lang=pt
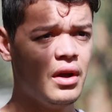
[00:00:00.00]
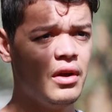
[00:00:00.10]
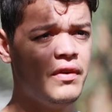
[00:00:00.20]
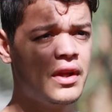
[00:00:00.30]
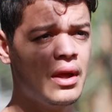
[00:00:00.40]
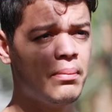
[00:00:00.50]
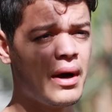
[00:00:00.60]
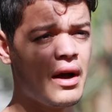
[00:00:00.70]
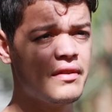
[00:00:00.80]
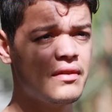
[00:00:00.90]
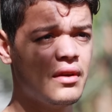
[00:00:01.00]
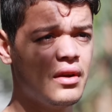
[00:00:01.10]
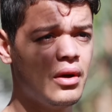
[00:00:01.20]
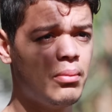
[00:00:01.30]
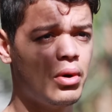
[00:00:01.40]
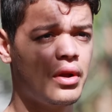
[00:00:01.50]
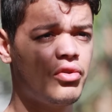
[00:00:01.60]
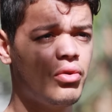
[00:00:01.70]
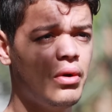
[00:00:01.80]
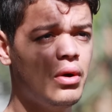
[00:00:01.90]
Fique em paz, porque
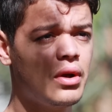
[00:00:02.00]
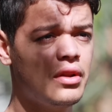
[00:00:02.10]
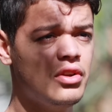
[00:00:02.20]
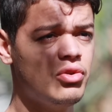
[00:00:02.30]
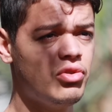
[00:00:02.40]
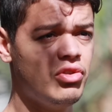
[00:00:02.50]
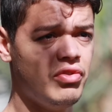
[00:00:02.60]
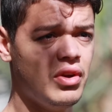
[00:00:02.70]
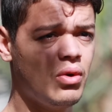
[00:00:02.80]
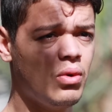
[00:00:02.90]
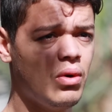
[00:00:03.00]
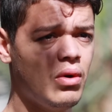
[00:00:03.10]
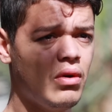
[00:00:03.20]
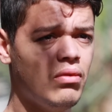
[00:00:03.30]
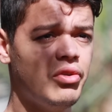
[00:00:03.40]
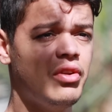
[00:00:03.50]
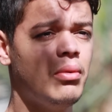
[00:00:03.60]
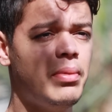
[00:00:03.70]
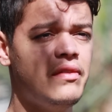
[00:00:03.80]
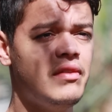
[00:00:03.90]
sou eu que te justifico. Você não
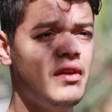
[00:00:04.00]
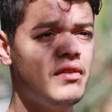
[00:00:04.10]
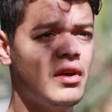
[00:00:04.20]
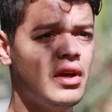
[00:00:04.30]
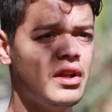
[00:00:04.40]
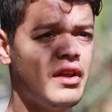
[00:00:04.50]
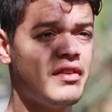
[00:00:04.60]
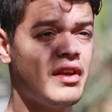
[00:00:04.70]
precisa dar